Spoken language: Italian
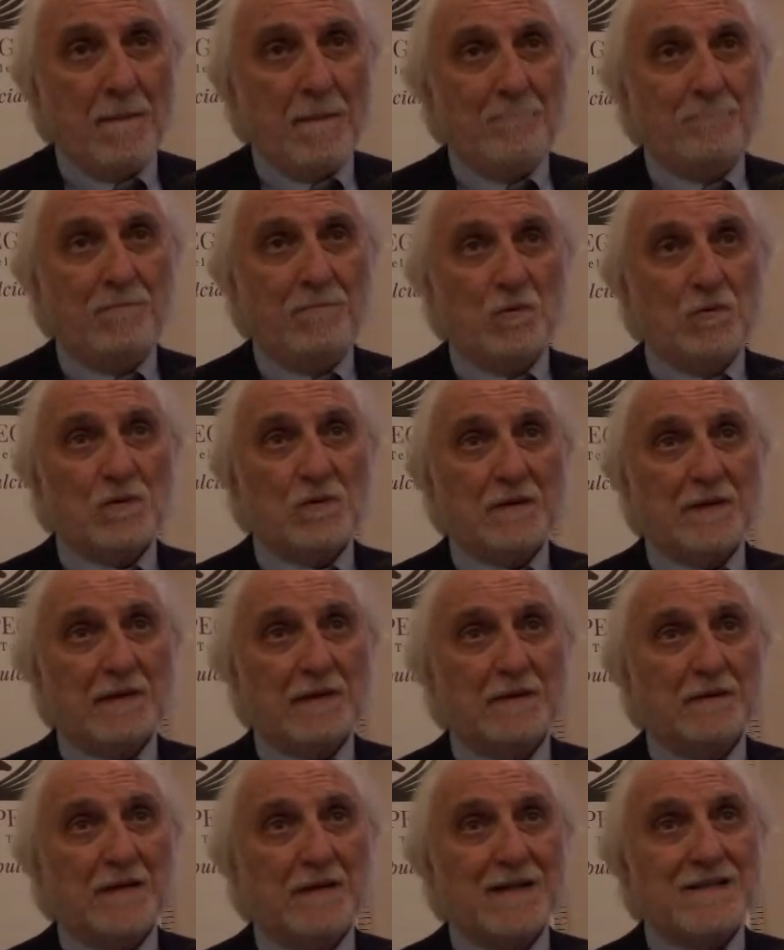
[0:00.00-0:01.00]

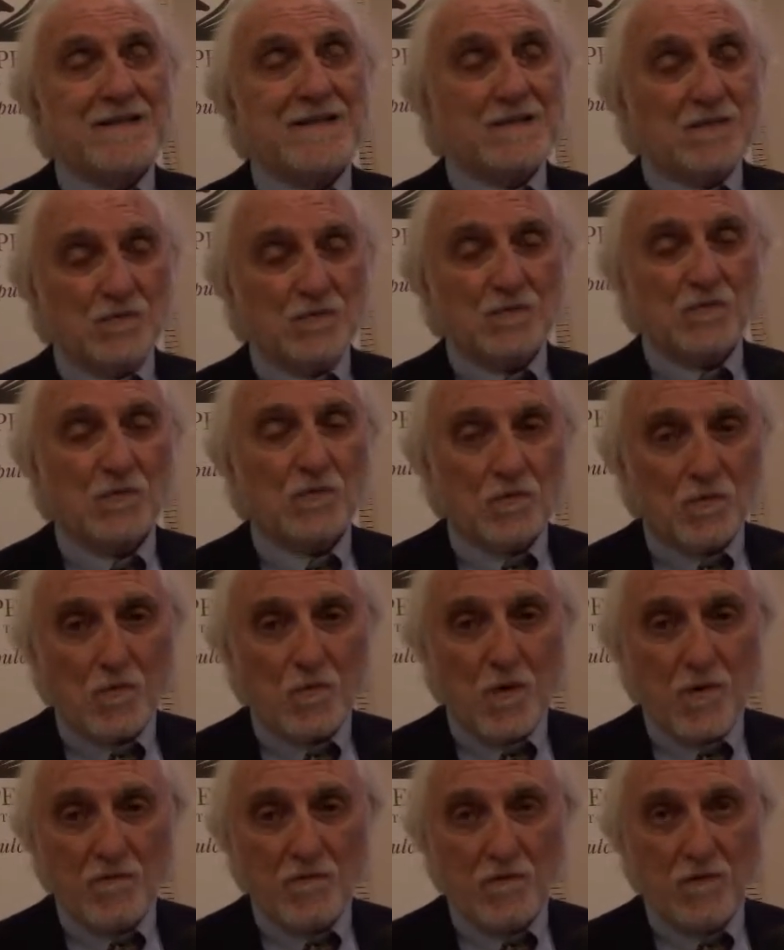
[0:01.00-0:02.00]
porre anzitutto un
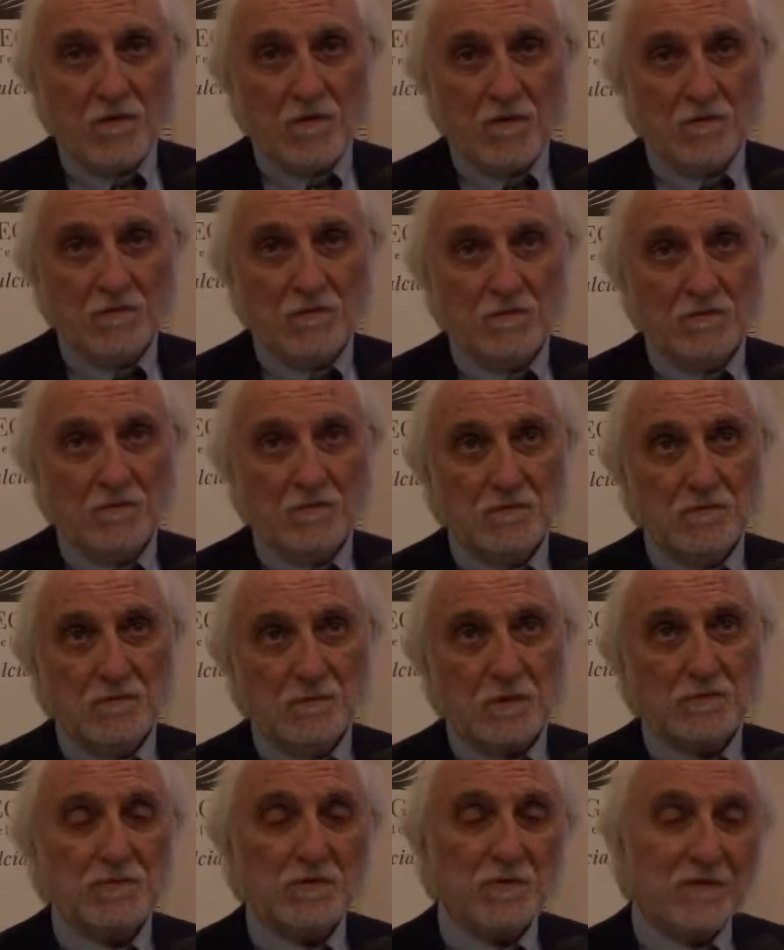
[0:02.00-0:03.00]
nuovo un
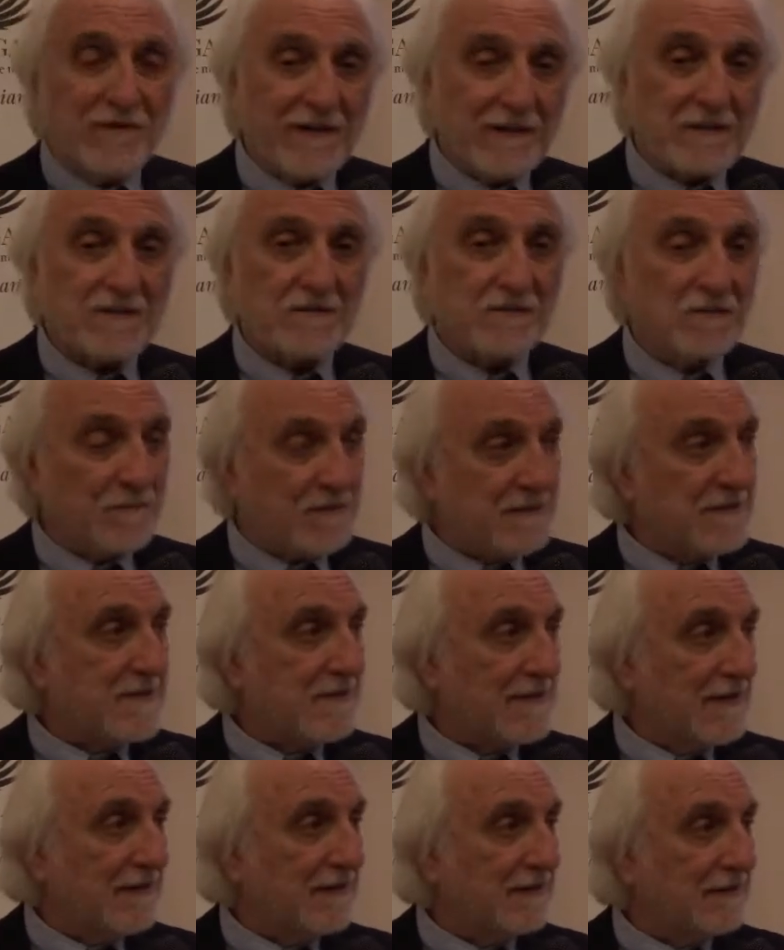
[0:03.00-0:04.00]
modo diverso di
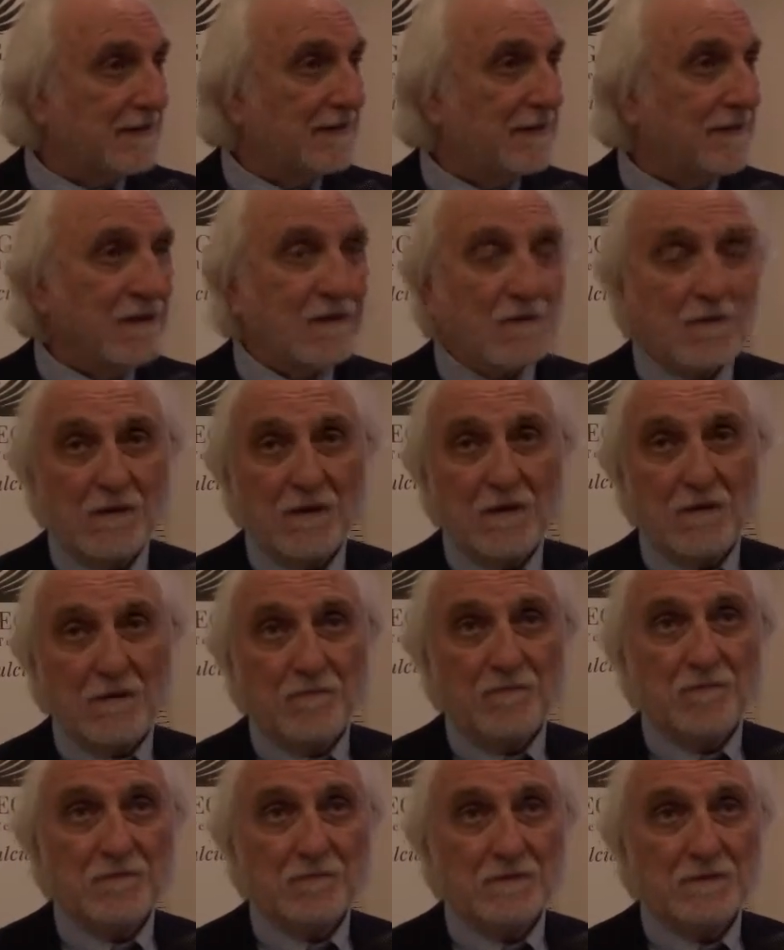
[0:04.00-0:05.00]
pensare che è quello
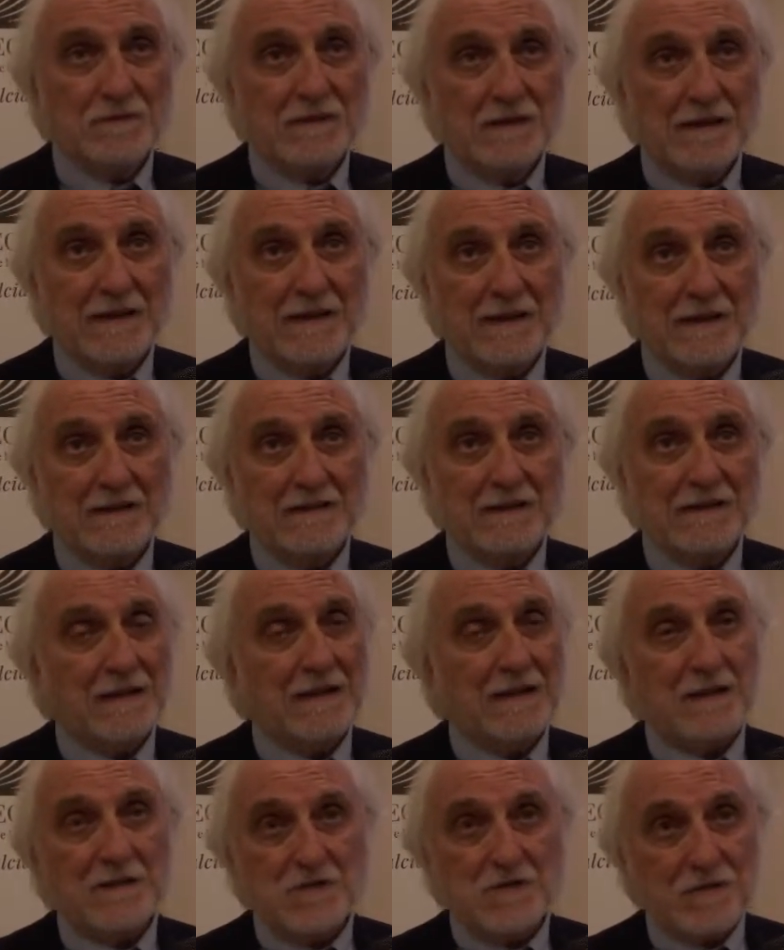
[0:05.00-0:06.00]
appunto della,
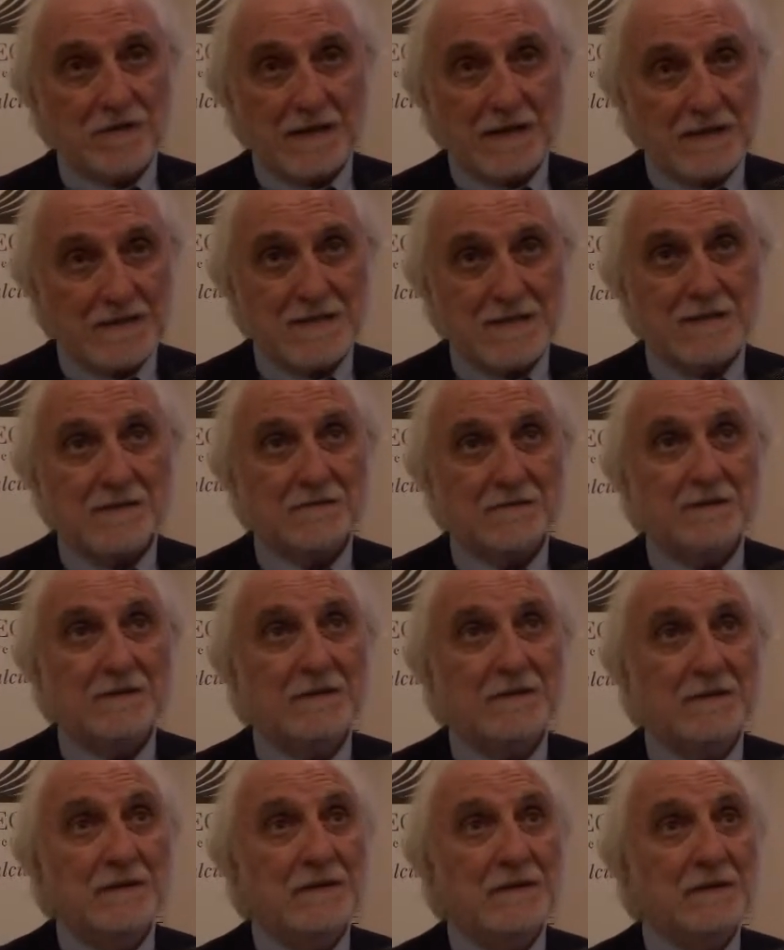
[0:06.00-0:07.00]
della rigenerazione.
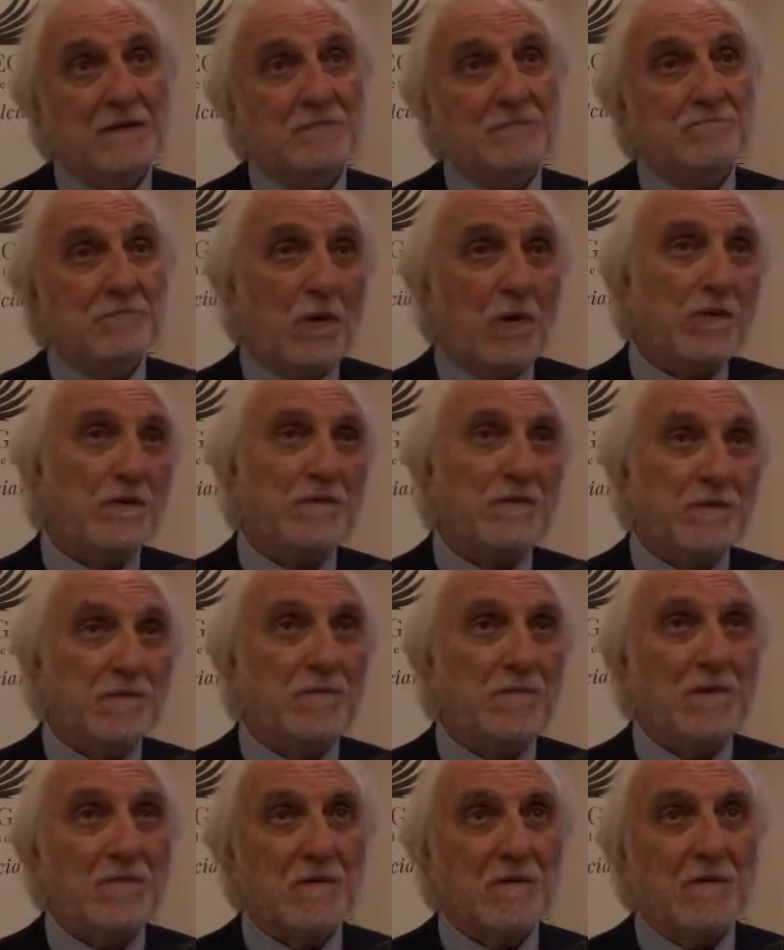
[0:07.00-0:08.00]
Poi
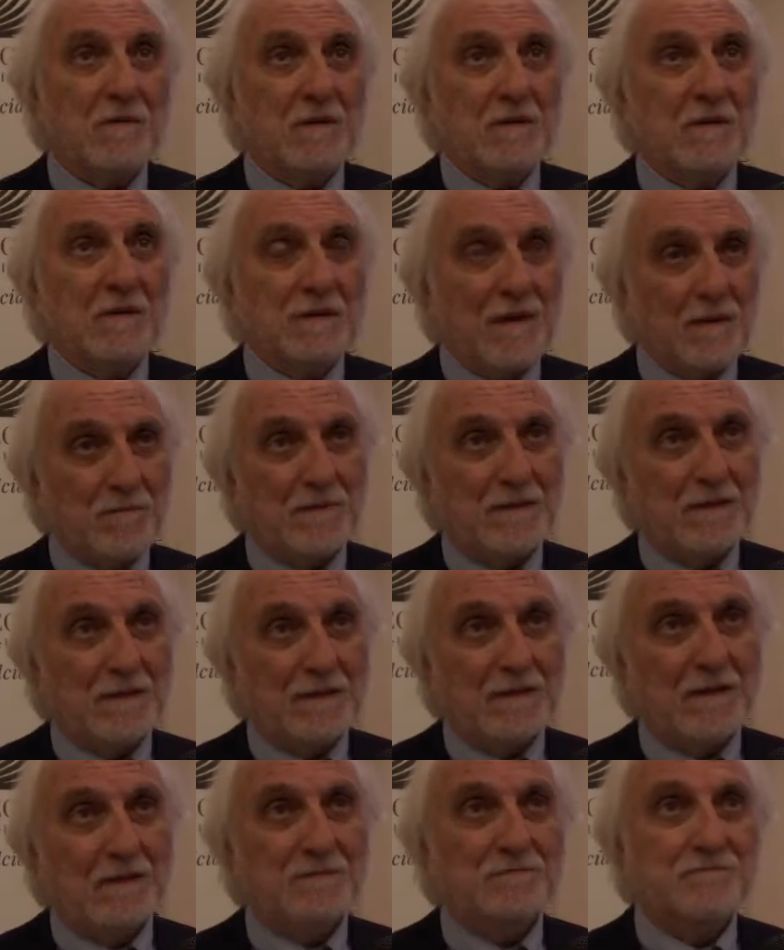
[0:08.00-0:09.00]
dobbiamo
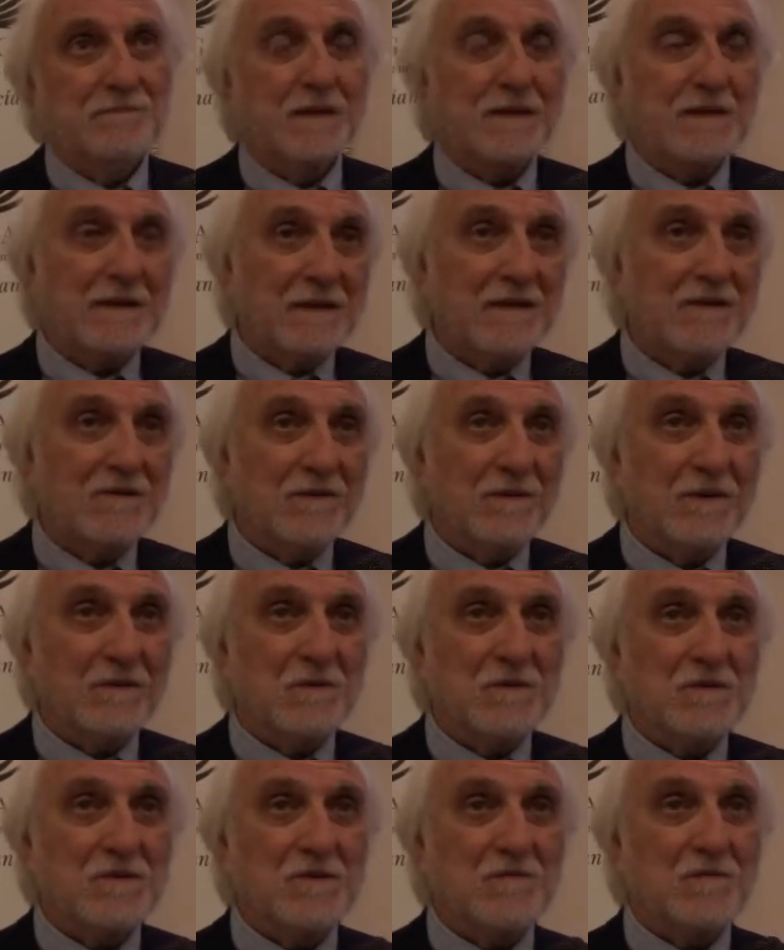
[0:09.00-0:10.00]
capire, partendo da
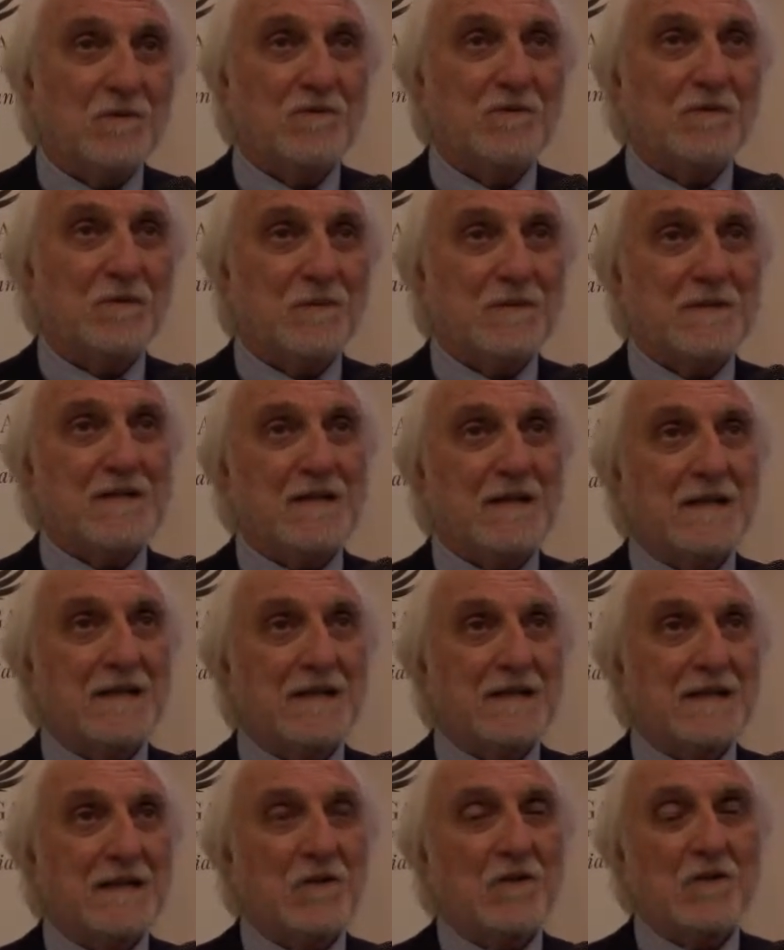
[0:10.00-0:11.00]
questo modo di
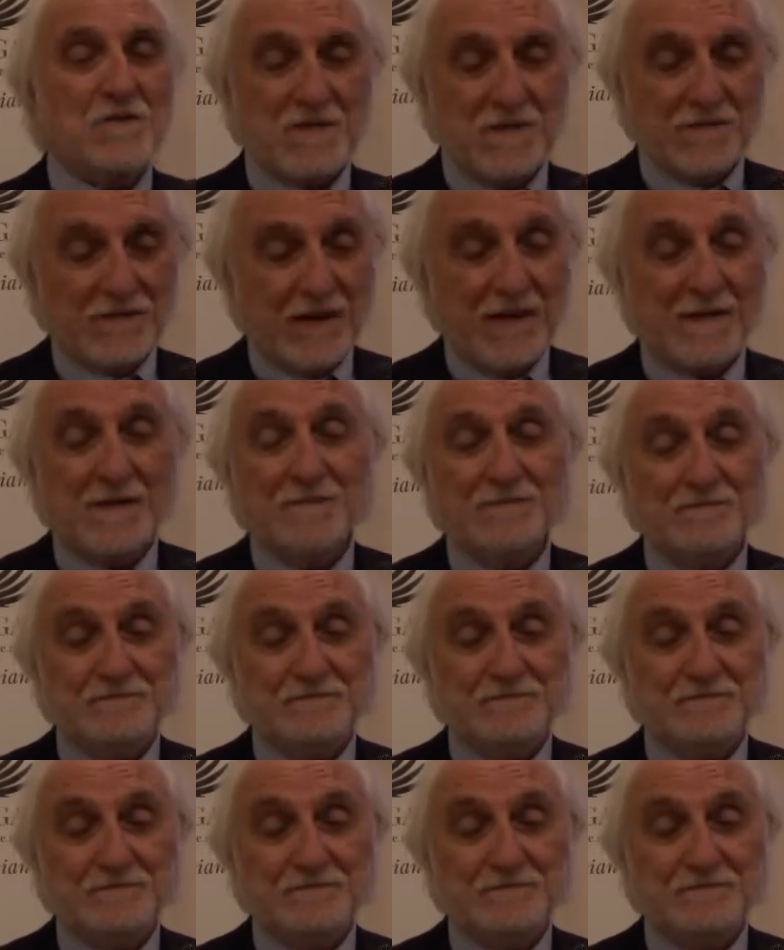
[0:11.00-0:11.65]
pensare, che cosa fare.